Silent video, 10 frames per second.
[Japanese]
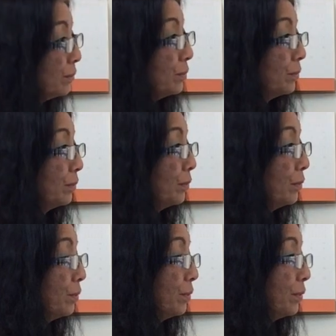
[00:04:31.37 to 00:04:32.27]
うん、
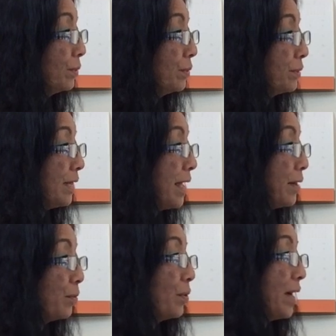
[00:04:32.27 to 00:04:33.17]
踊って
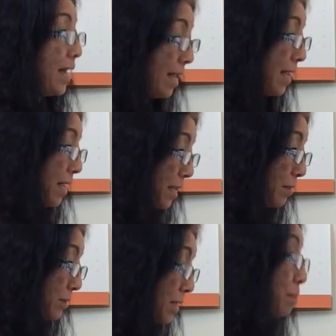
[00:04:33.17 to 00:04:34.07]
こうあ
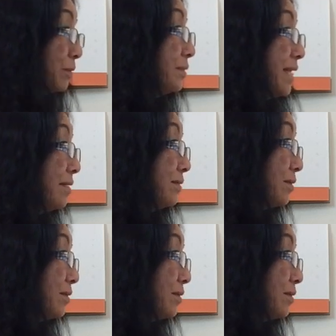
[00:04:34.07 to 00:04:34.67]
のステップ踏んでる